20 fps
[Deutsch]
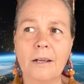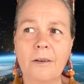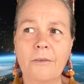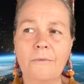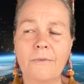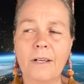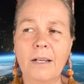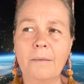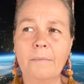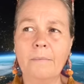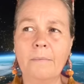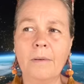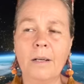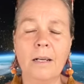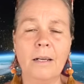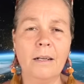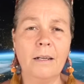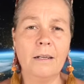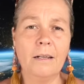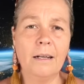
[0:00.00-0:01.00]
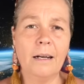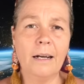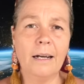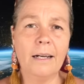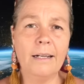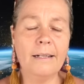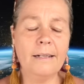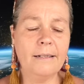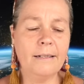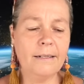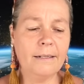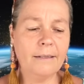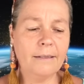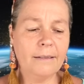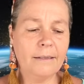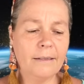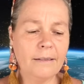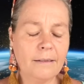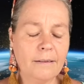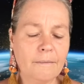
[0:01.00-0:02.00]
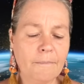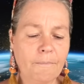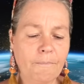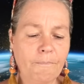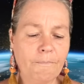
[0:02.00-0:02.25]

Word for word: Wir haben all diese